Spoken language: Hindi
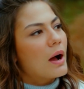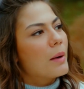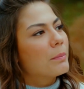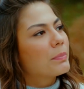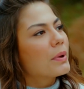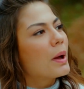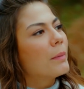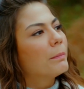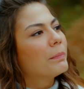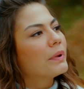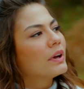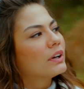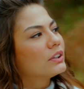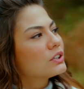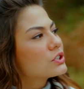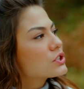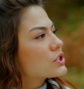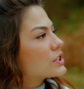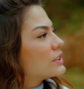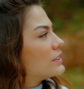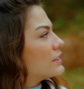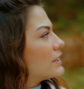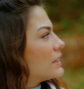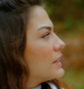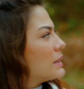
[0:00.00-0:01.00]
आदत नहीं
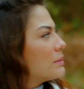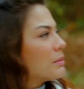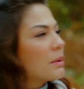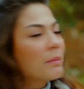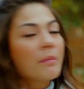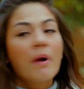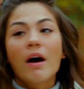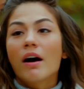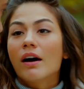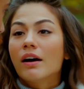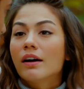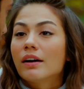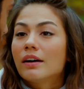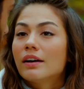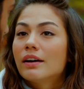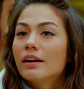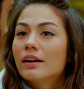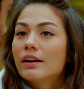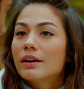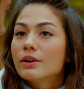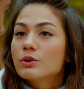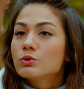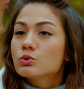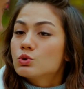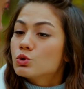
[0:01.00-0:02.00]
है पर
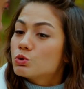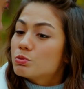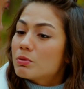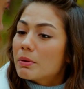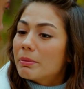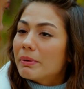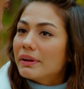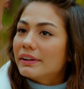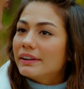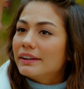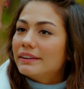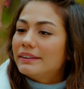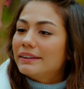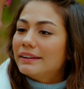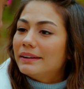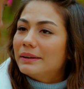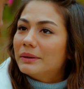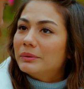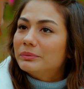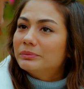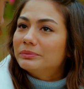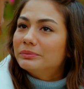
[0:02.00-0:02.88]
मैं बेवकूफ भी